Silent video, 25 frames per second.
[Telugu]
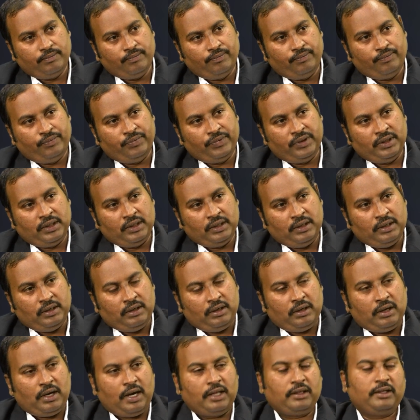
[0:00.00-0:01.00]
ఓకే
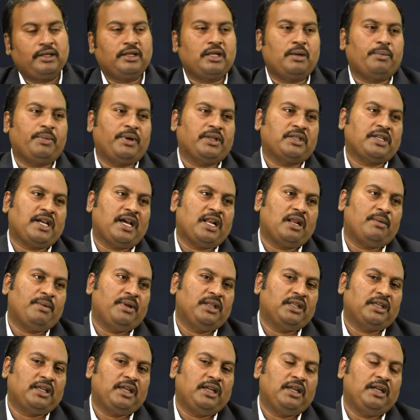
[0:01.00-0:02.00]
అంతే తప్ప
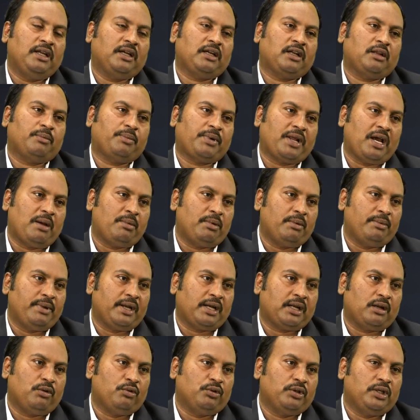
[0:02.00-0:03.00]
చాలామందికి ఇక్కడ ప్రాబ్లం
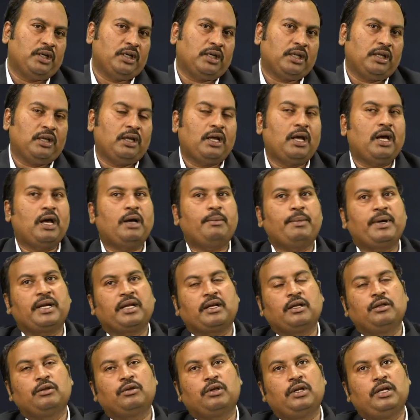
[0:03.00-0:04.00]
ఎక్కడ వద్దంటే
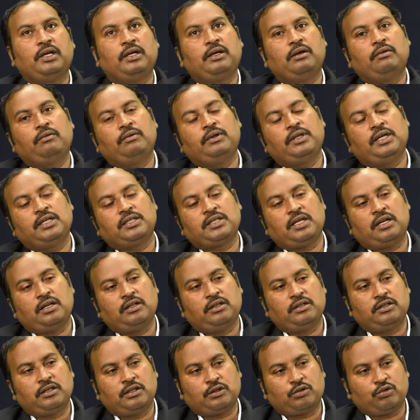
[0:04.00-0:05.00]
మనకెందుకు విదేశాల్లో
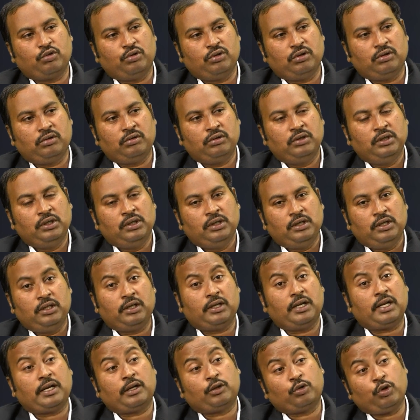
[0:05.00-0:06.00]
తీసేసుకుందాం
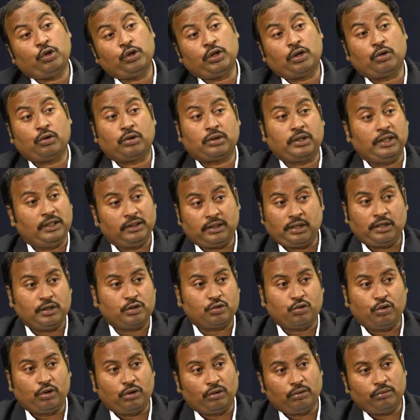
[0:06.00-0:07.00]
ఎందుకంటే అక్కడ తొందరగా వస్తే ఇంత
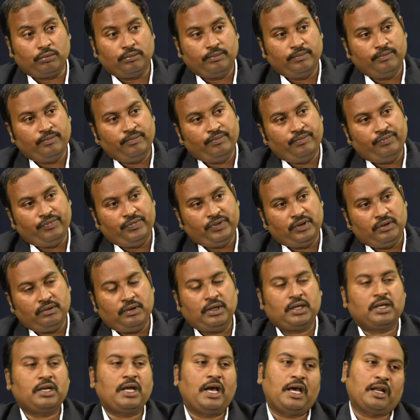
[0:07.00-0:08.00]
రిస్క్ ఉండదు
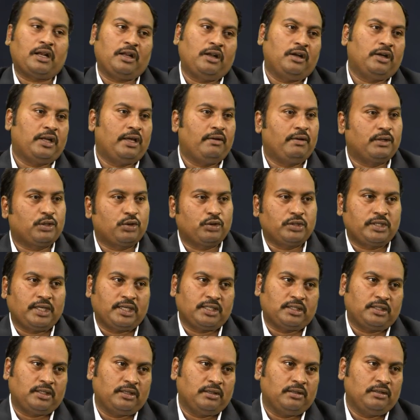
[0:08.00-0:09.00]
వెంటనే ఆరు నెలలు డైవర్స్
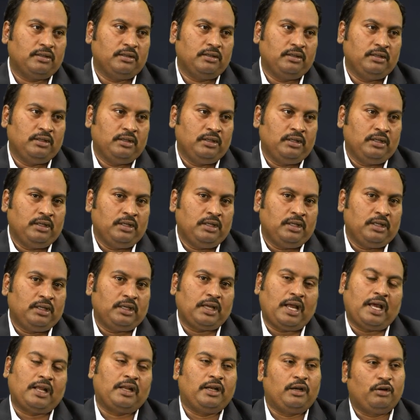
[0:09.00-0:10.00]
వచ్చేస్తాయి ఓకే
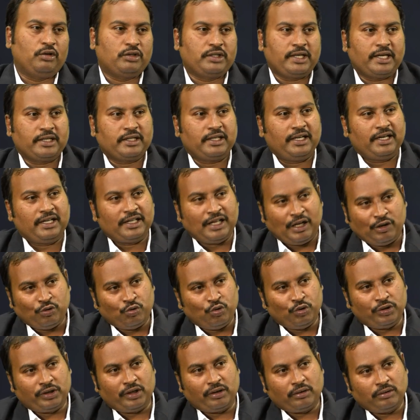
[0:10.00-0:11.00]
ఆరు నెలలు వచ్చేస్తాయి కదా
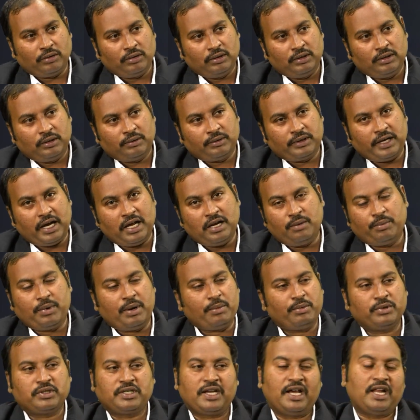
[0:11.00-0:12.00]
అనుకుంటారు కానీ
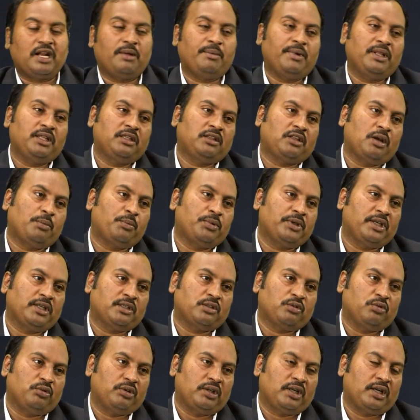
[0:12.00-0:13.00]
పాపం చాలా మంది తప్పు
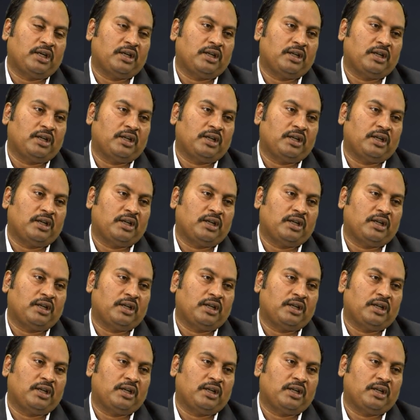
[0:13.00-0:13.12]
చేస్తుంటారు